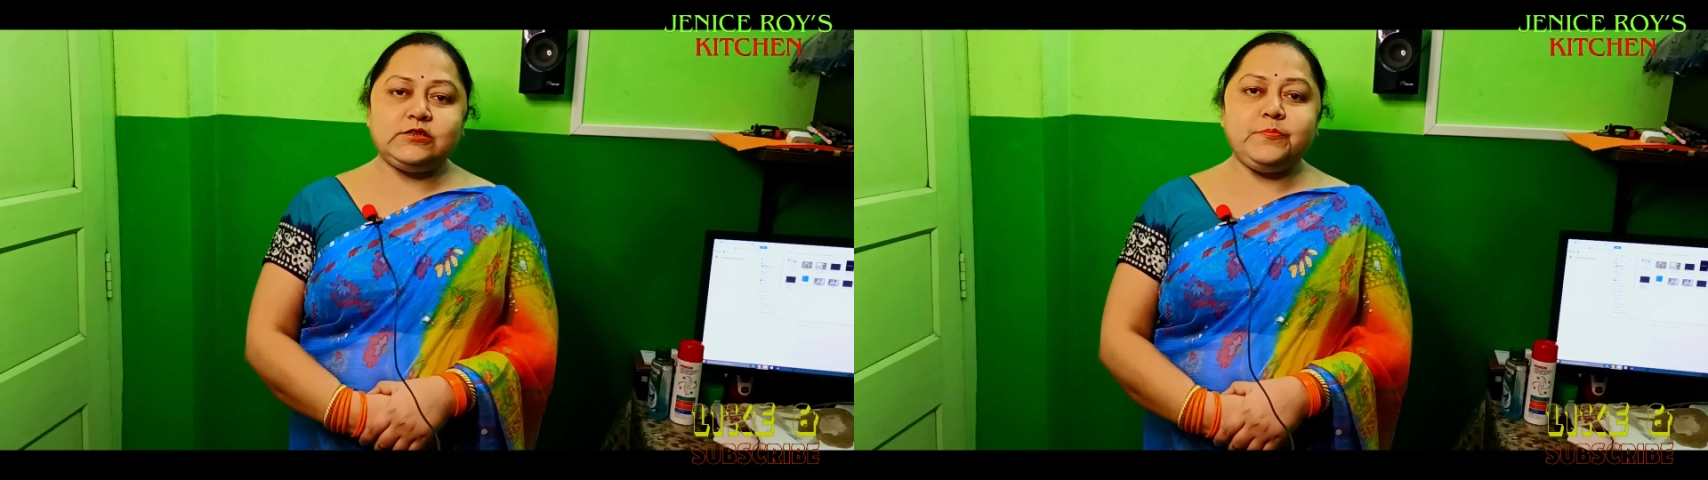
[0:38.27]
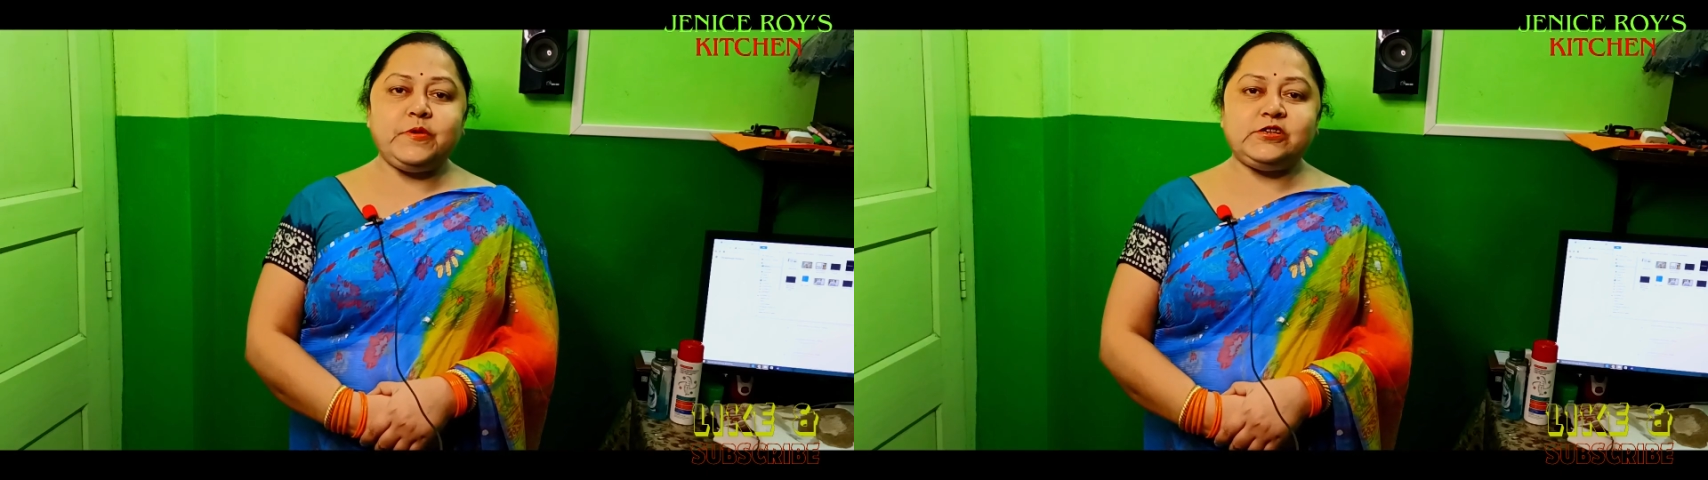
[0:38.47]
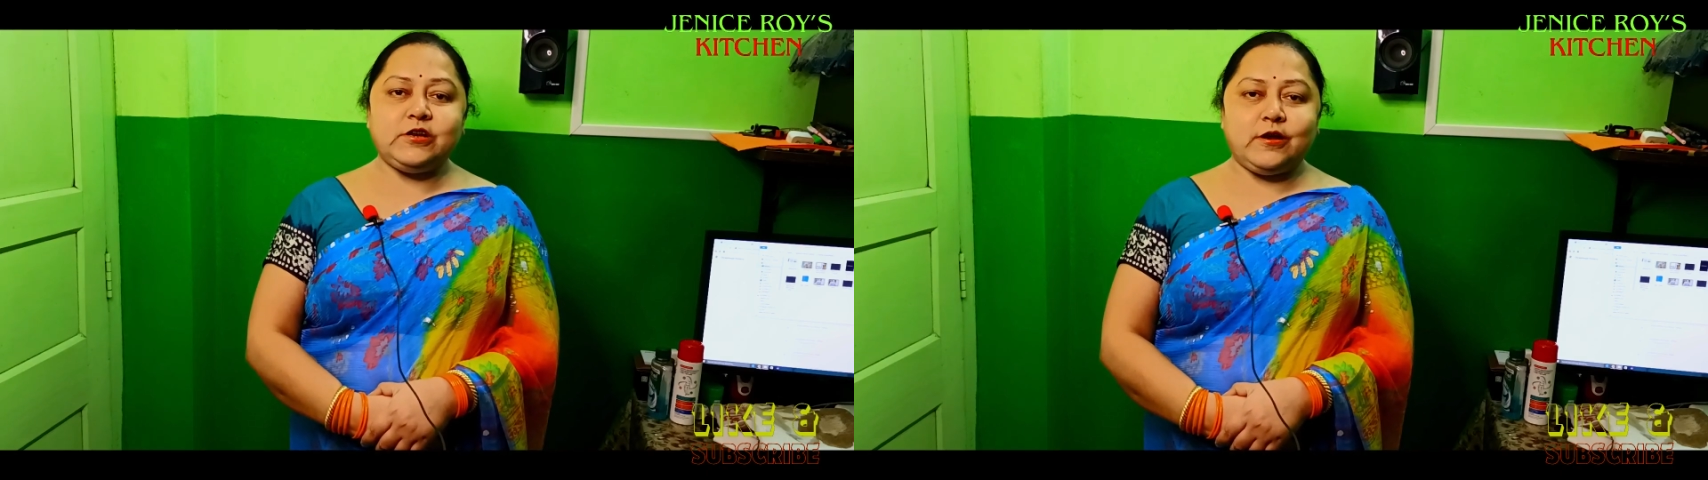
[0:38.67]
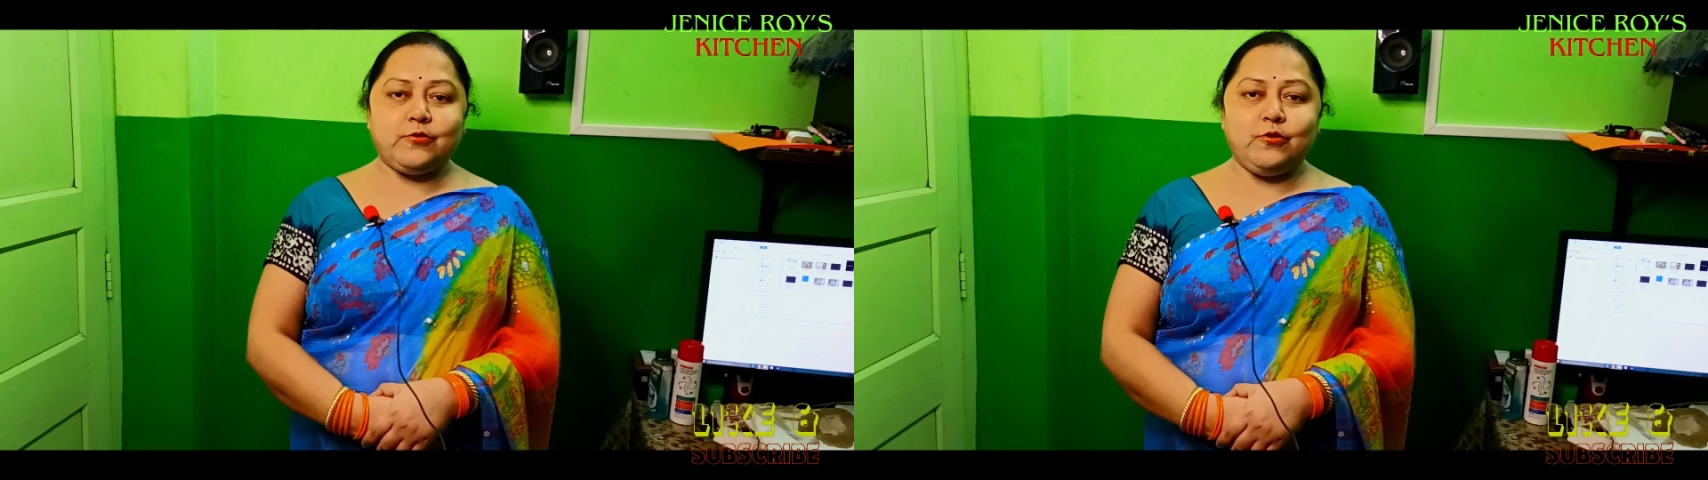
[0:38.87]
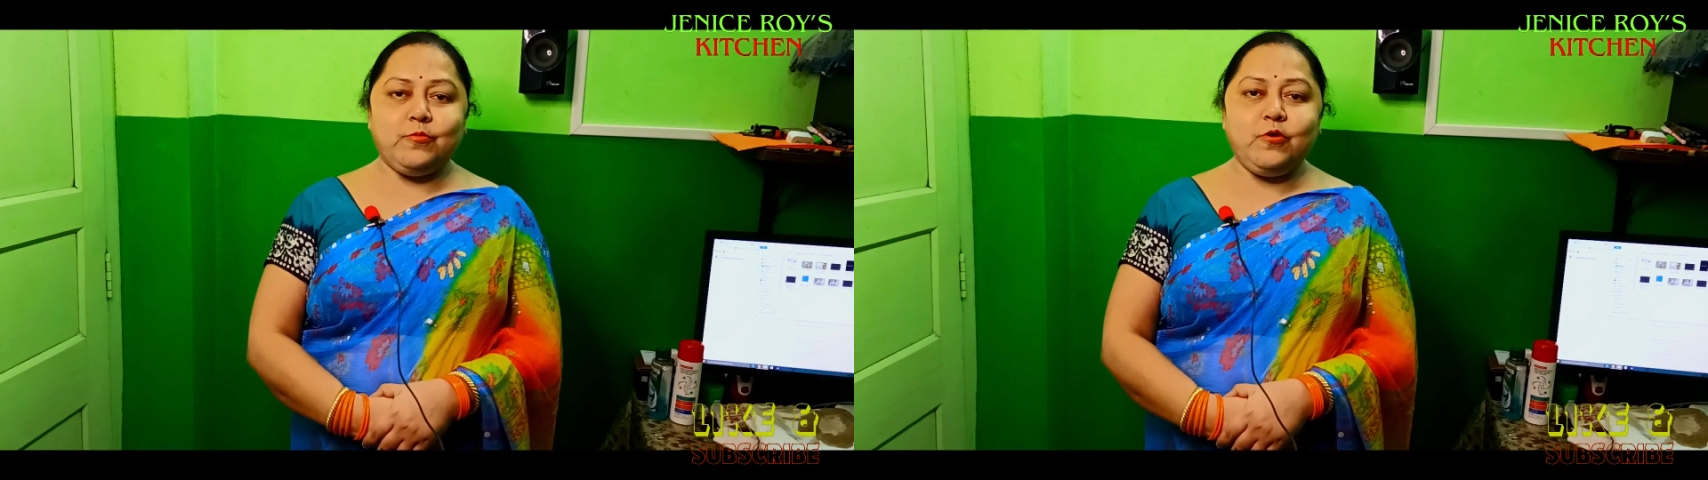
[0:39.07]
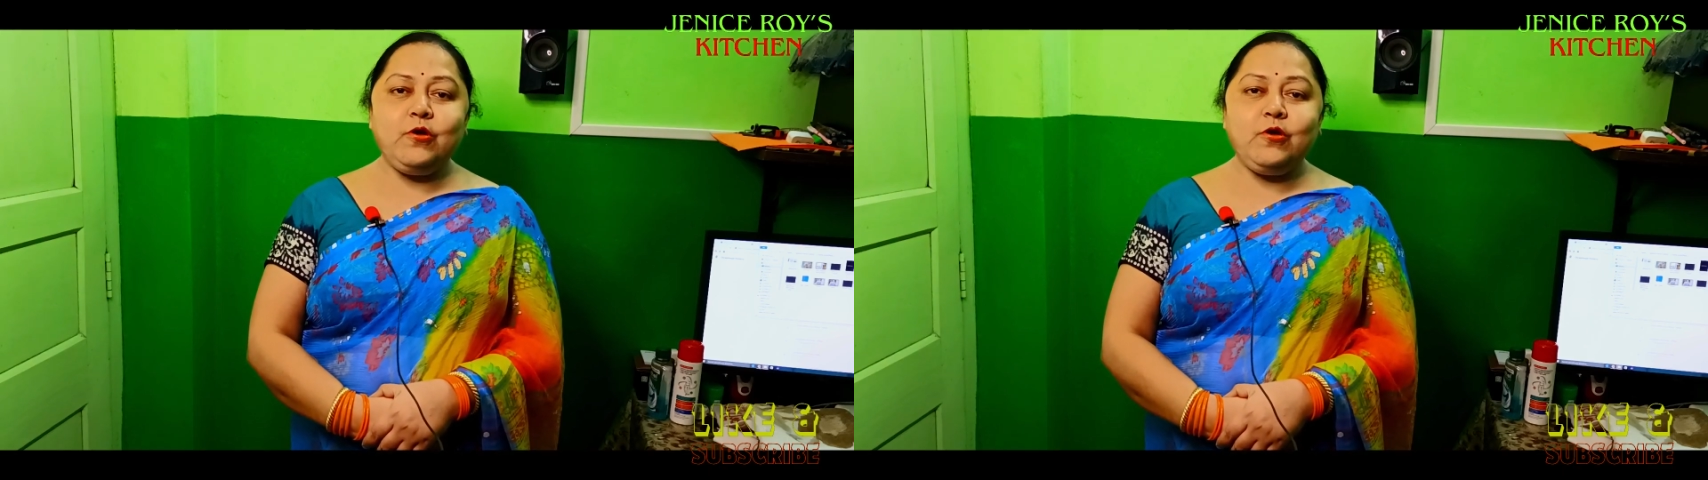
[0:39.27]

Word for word: রেসিপি শেয়ার করব